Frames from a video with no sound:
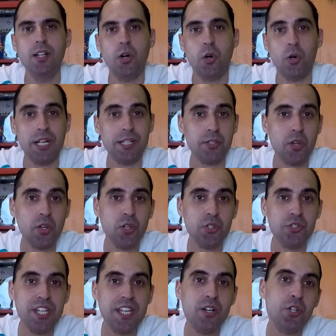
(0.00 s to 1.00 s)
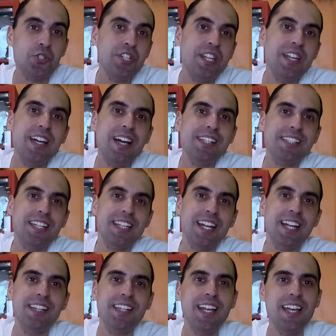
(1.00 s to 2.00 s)
Hola a todos chicos, chicas, ¿qué tal
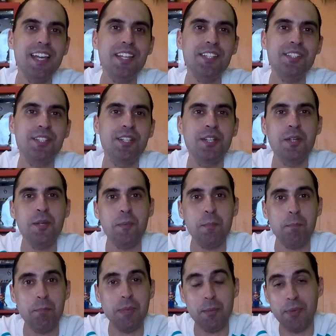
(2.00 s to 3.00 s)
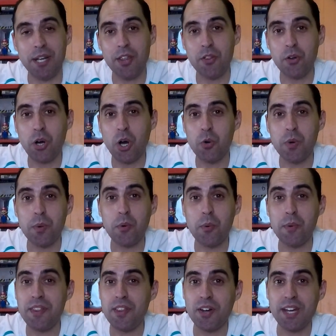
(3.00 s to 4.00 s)
estáis? Bienvenidos a un nuevo
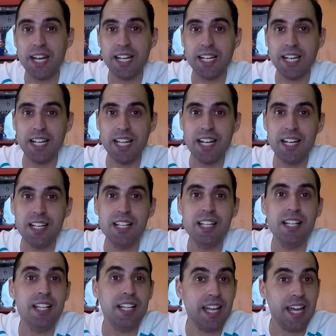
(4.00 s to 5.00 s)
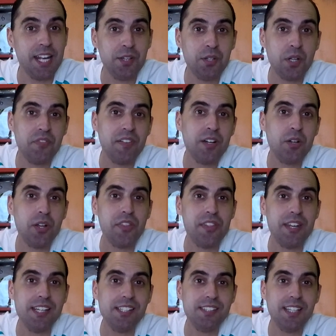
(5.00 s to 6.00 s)
vídeo aquí en el canal, en Interfaz
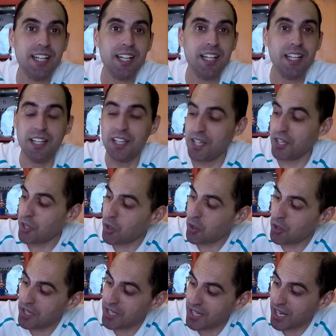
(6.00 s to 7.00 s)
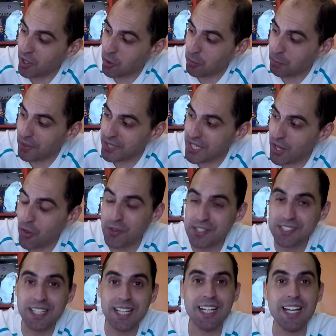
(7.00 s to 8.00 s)
Coleccionista, y hoy, acompañado de
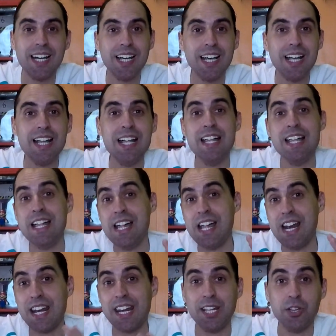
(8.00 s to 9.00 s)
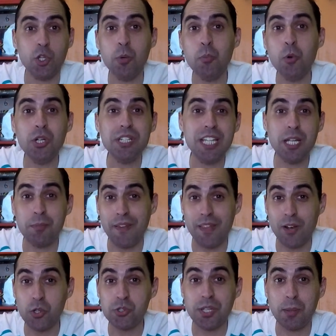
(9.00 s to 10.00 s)
esta caja, retomo el tema de
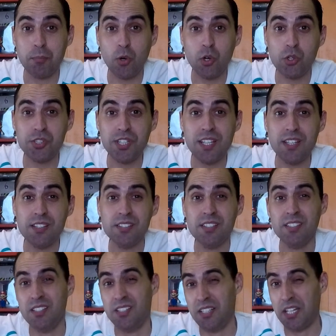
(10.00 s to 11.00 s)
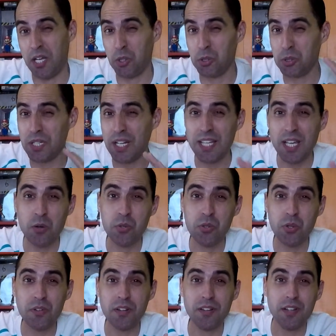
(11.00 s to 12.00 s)
los unboxings, que nos traía
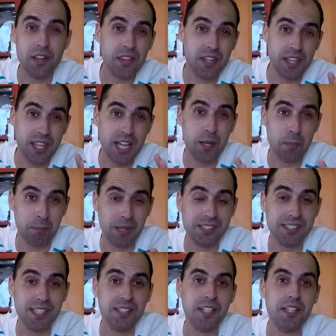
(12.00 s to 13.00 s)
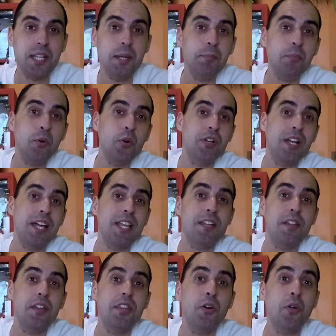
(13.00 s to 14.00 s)
uno desde hace ya bastante tiempo con aquella
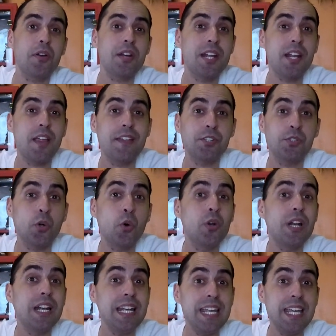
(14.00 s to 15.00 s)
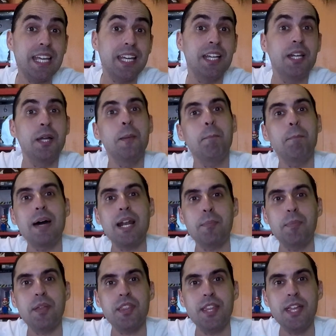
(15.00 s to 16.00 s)
edición rara de Soul Link para
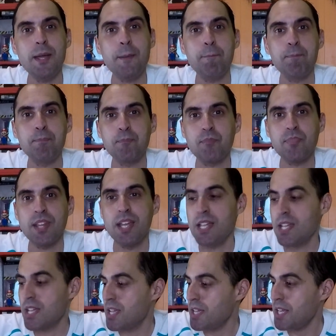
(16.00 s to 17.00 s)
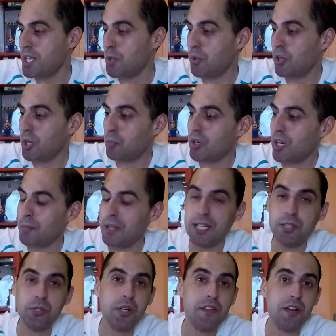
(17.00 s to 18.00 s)
PC. Y bueno, por la
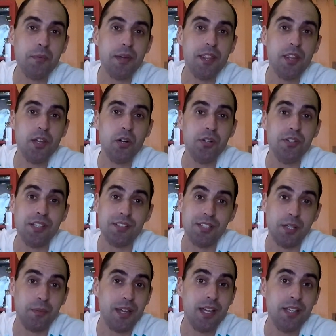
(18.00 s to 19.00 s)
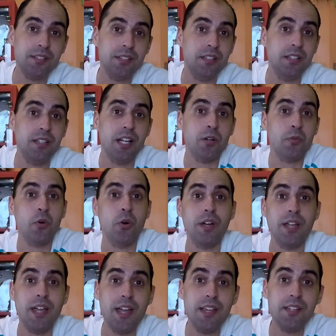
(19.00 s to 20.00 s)
miniatura del vídeo ya sabéis el juego
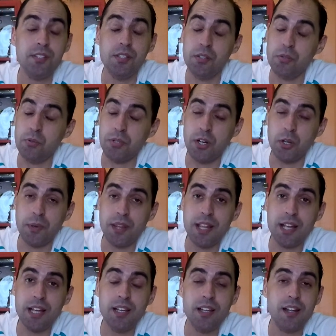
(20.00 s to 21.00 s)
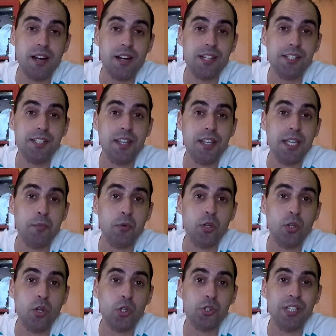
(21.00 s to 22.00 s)
que es, una novedad, Resident Evil
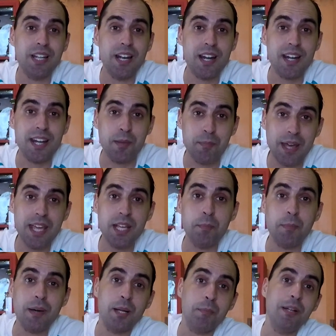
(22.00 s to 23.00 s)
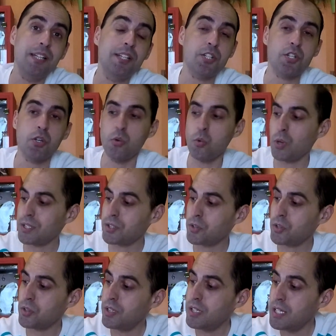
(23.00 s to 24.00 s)
2 Remake para PlayStation
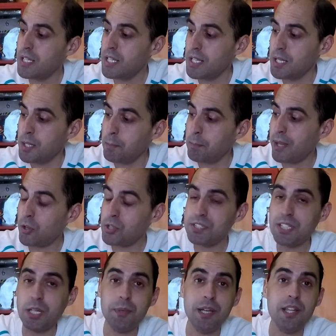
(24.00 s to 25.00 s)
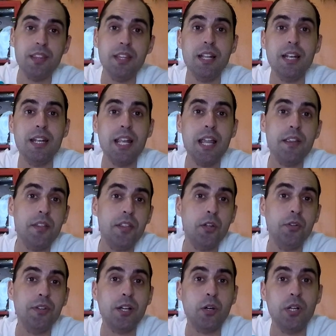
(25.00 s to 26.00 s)
4, pero esta vez la
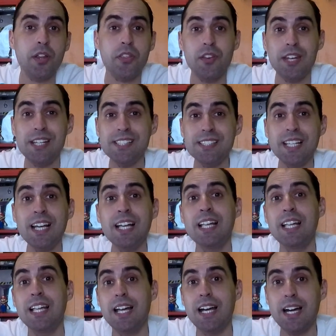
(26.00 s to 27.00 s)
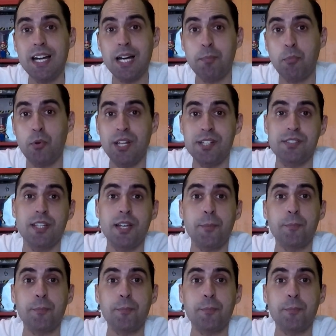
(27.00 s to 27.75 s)
edición de coleccionista japonesa.